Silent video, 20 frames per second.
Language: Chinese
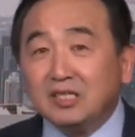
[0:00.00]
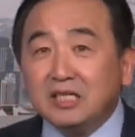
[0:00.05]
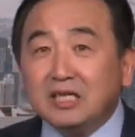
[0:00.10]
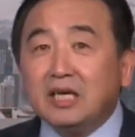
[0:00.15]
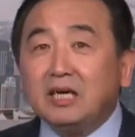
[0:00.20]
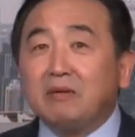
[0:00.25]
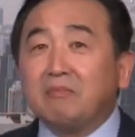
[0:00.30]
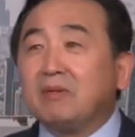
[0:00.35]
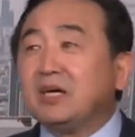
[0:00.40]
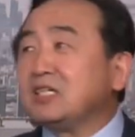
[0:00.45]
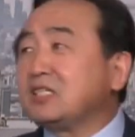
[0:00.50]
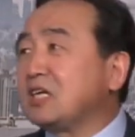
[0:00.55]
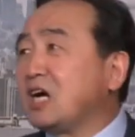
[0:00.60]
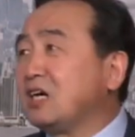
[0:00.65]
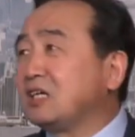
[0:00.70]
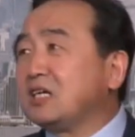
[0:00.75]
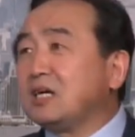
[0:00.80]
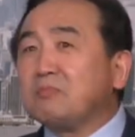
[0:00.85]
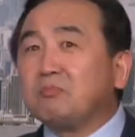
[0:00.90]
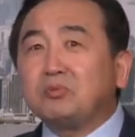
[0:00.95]
你们
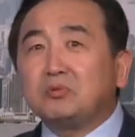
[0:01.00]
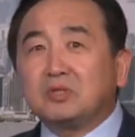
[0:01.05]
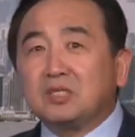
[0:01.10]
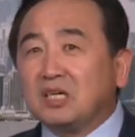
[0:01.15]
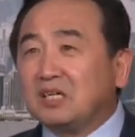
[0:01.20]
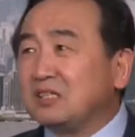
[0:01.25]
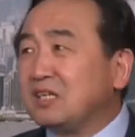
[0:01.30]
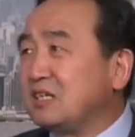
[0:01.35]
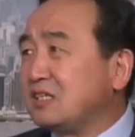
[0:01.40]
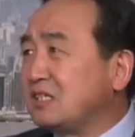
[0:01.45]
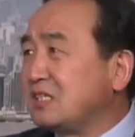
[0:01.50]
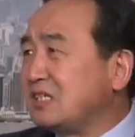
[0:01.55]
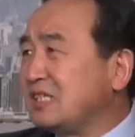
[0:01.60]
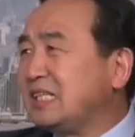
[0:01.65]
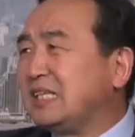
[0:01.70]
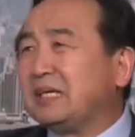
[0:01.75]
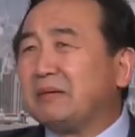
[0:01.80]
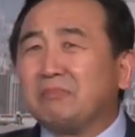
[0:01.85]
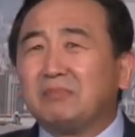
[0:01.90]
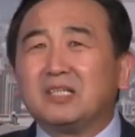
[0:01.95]
承认不承认是
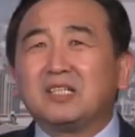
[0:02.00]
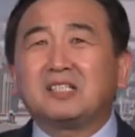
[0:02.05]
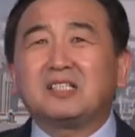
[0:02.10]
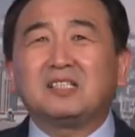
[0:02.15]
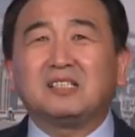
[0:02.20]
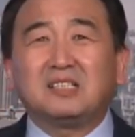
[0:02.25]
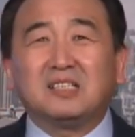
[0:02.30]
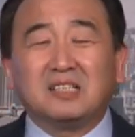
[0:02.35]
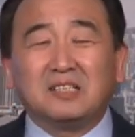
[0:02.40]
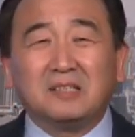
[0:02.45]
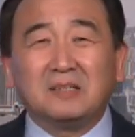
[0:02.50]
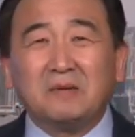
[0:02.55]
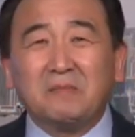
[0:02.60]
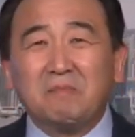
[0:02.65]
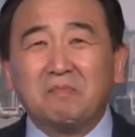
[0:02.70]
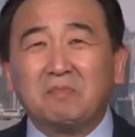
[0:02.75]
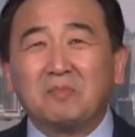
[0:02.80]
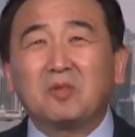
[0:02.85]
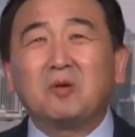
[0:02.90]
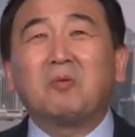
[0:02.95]
你们的事情，
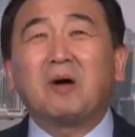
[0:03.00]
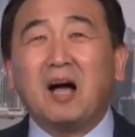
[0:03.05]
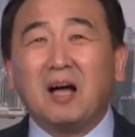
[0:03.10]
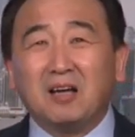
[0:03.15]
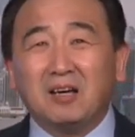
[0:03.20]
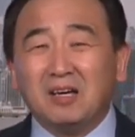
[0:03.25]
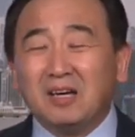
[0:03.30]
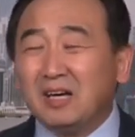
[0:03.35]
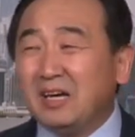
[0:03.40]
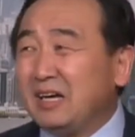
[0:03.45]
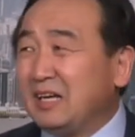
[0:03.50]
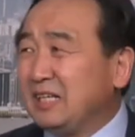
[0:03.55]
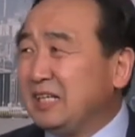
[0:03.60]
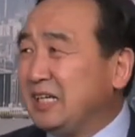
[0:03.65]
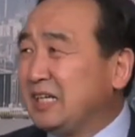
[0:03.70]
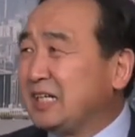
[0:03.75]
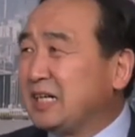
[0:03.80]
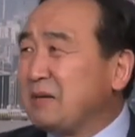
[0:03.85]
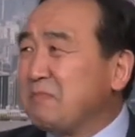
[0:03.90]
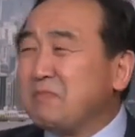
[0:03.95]
对吧？
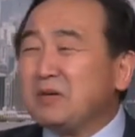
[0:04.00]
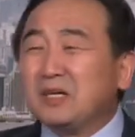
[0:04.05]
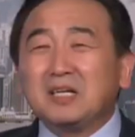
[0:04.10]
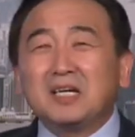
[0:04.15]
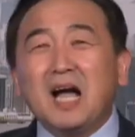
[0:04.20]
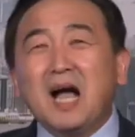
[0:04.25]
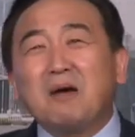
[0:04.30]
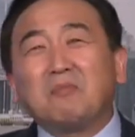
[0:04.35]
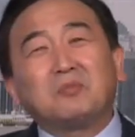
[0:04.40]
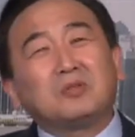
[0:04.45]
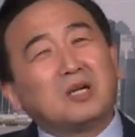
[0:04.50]
你根本看不